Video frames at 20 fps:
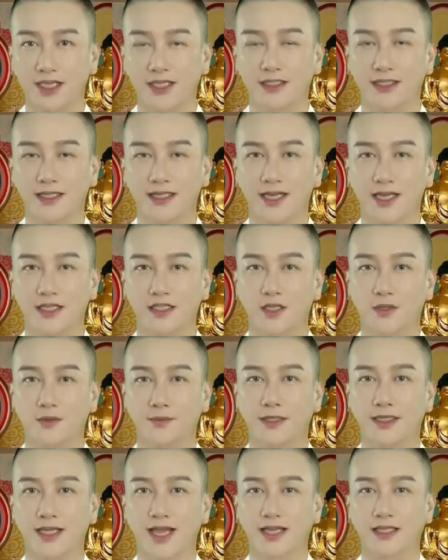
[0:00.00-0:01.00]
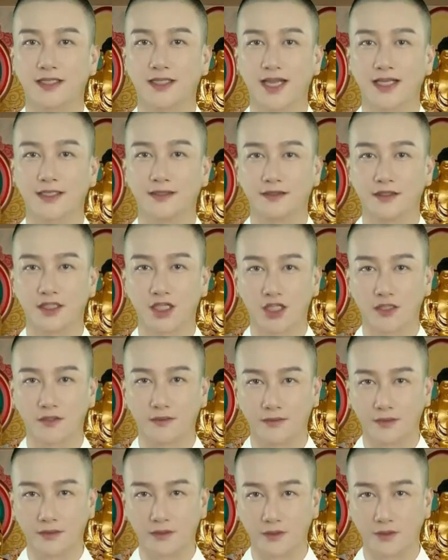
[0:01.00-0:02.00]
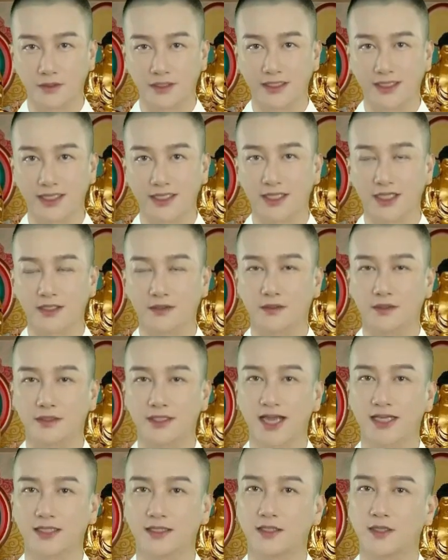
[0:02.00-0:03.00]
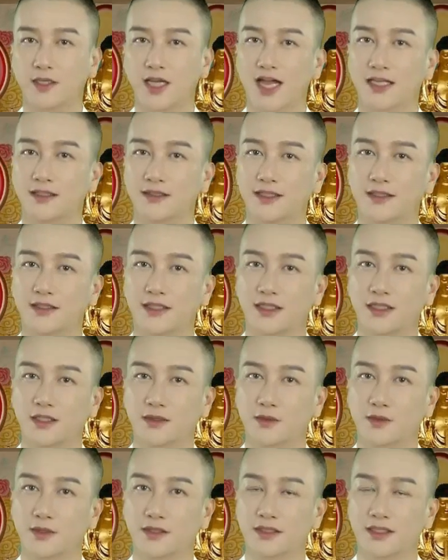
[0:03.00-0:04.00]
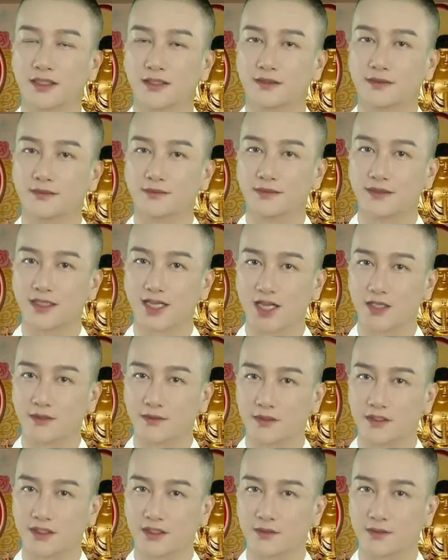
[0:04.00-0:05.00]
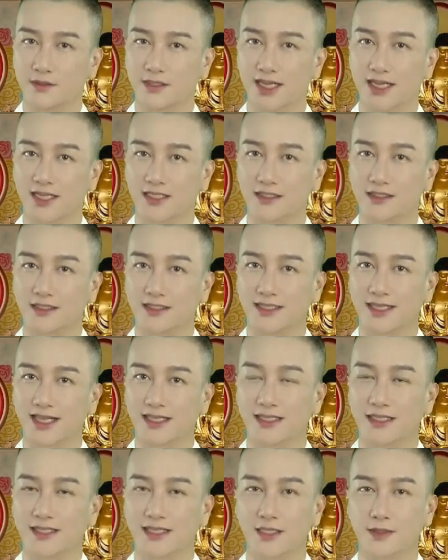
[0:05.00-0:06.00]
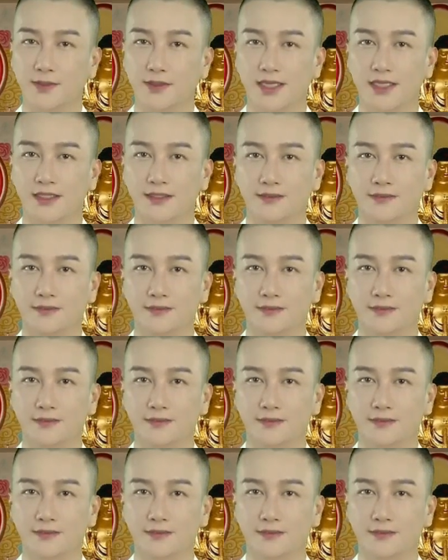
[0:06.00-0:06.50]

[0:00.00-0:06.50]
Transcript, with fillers: 接下来让我们看一看佛陀会怎样去打消阿难的疑惑呢？我是鱼雷，下集再会。